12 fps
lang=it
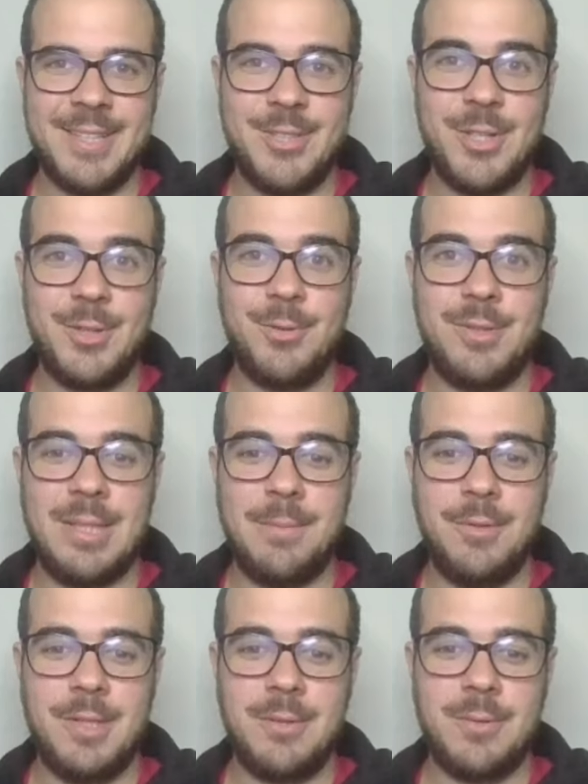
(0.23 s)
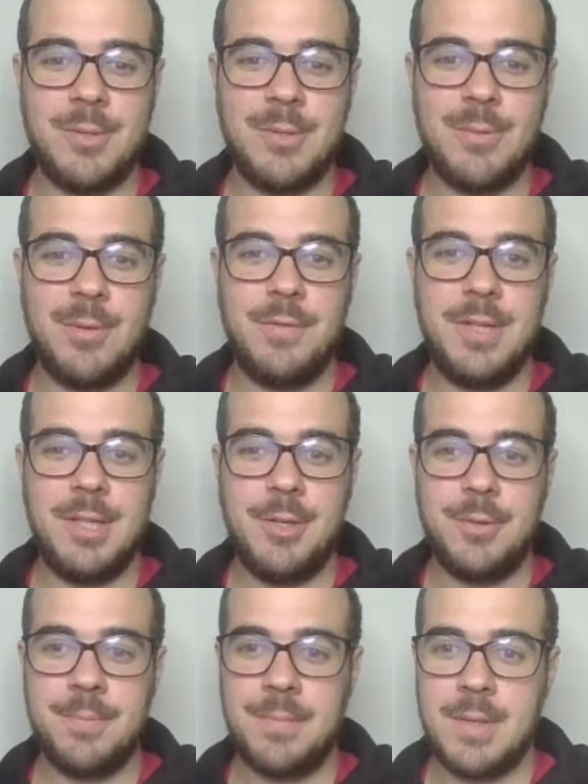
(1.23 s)
Ciao a tutti, benvenuti in questo nuovo
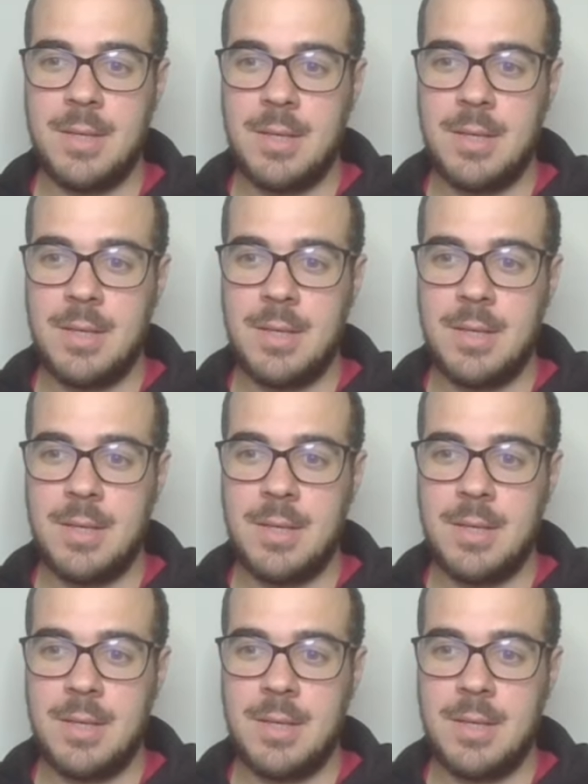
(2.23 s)
video.